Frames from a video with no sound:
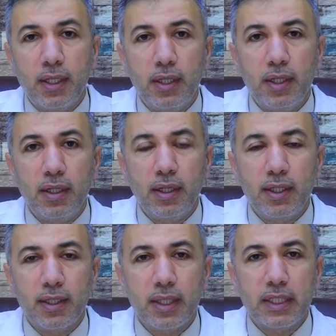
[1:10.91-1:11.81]

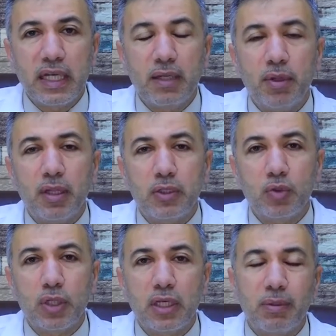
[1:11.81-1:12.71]
احنا نركز على مرضى
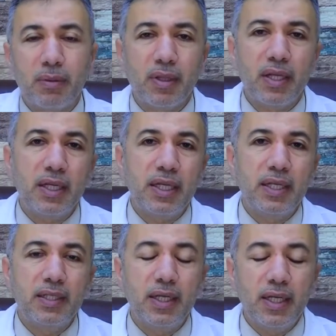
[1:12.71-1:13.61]
السكر برمضان
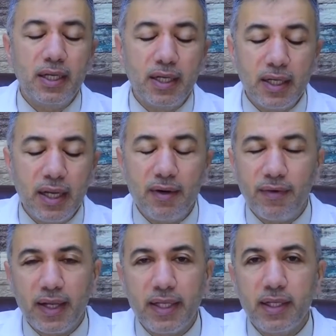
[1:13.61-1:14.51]
لأن
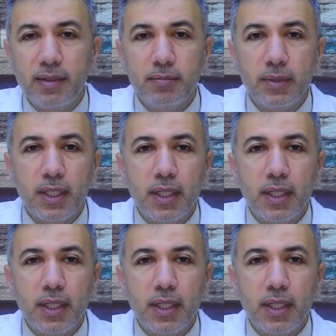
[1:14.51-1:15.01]
نخاف عليهم